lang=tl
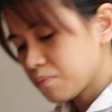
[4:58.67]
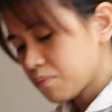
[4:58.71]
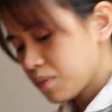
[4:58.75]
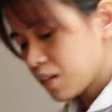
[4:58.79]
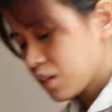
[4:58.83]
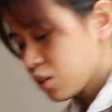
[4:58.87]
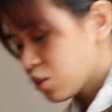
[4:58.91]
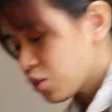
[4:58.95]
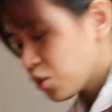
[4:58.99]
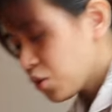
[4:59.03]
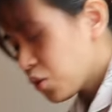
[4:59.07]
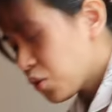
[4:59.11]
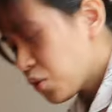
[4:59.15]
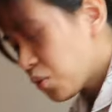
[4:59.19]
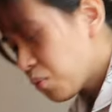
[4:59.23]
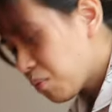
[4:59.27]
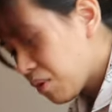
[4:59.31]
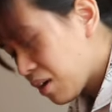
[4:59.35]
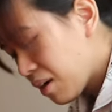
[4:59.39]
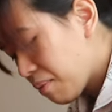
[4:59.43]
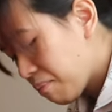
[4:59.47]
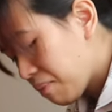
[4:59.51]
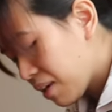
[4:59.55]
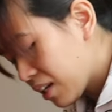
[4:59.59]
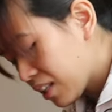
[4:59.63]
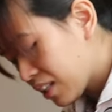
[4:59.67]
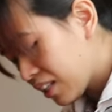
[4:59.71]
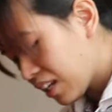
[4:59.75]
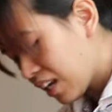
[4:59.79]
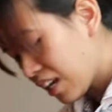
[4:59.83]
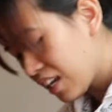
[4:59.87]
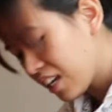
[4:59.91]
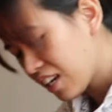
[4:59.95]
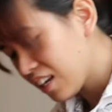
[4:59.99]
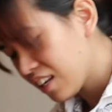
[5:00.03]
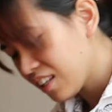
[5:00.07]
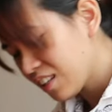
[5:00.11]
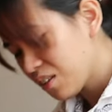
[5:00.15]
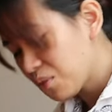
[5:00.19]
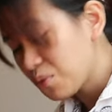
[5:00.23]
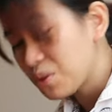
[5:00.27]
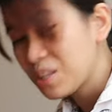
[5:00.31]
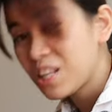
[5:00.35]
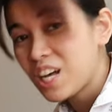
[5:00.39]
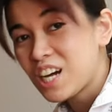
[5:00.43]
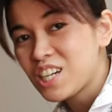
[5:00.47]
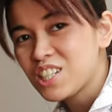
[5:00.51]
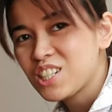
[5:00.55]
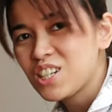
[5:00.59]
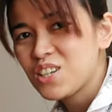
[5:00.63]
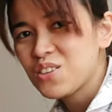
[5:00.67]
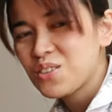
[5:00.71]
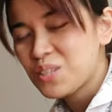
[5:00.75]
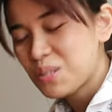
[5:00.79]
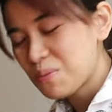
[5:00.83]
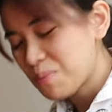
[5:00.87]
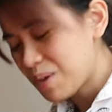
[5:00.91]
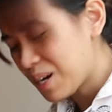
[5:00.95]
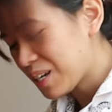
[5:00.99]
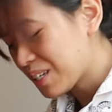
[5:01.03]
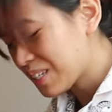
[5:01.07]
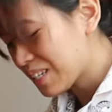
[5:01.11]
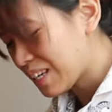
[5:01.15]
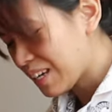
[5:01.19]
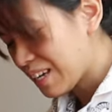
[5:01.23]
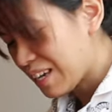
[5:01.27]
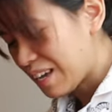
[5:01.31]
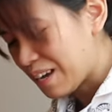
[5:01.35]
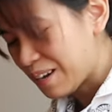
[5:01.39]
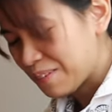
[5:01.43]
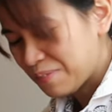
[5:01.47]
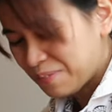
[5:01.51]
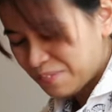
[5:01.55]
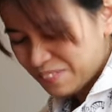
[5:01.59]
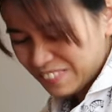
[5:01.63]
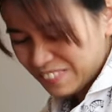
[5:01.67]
Ito yung mga pang dry clean na winashin ko, di Ang saya.